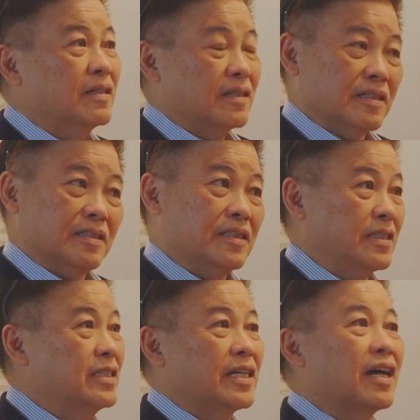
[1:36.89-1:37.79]
呃
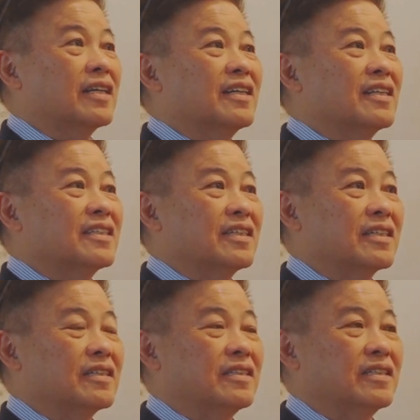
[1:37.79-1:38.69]
吉祥的这
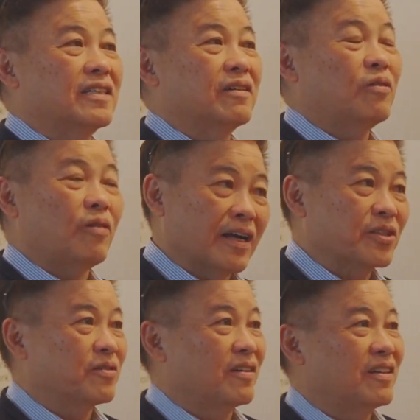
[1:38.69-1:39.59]
个画
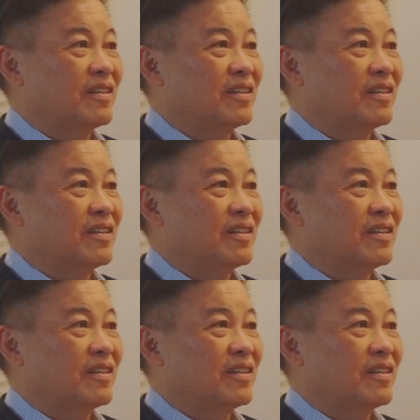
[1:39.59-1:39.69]
作。